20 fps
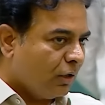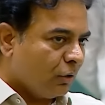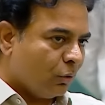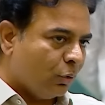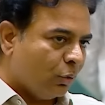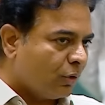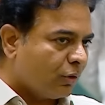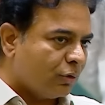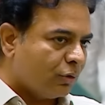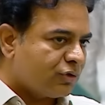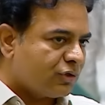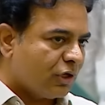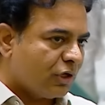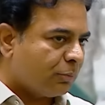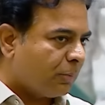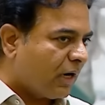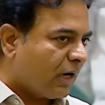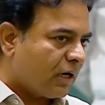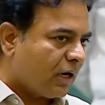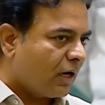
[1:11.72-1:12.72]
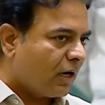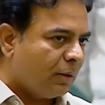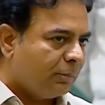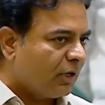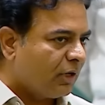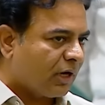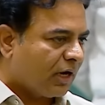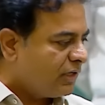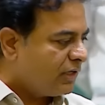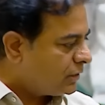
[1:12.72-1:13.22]
నోటికొచ్చినట్టు మాట్లాడినా
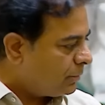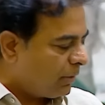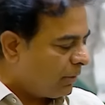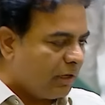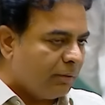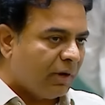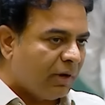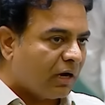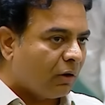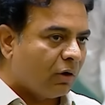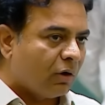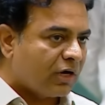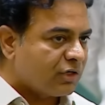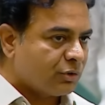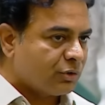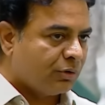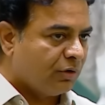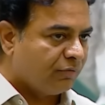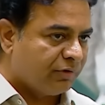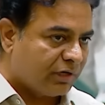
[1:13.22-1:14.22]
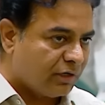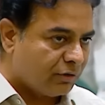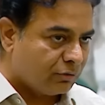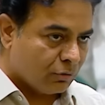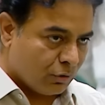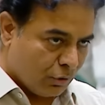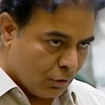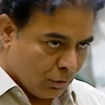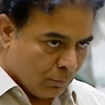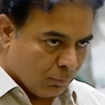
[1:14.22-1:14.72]
మీరు కనీసం మళ్ళీ మాకు అవకాశం కూడా ఇవ్వట్లేదు
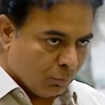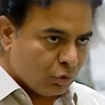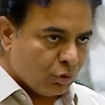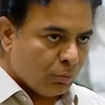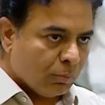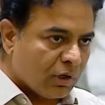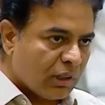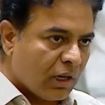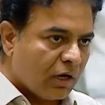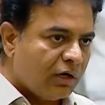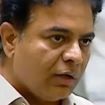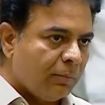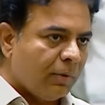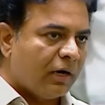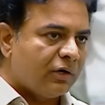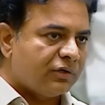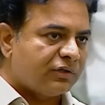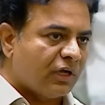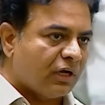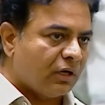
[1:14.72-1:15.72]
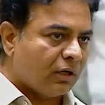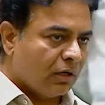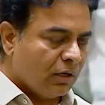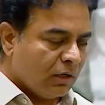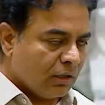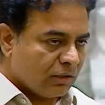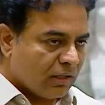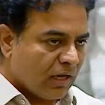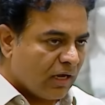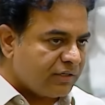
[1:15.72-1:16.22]
ముందు మొదలు డిమాండ్ సార్
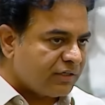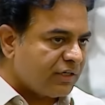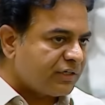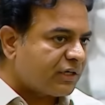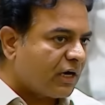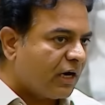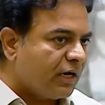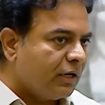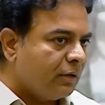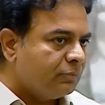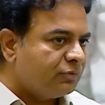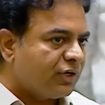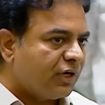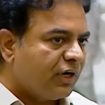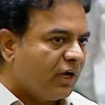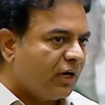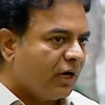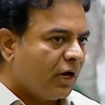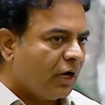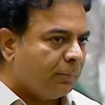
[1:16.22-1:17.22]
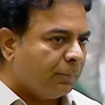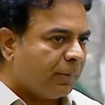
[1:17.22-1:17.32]
దయచేసి కడియం శ్రీహరి గారి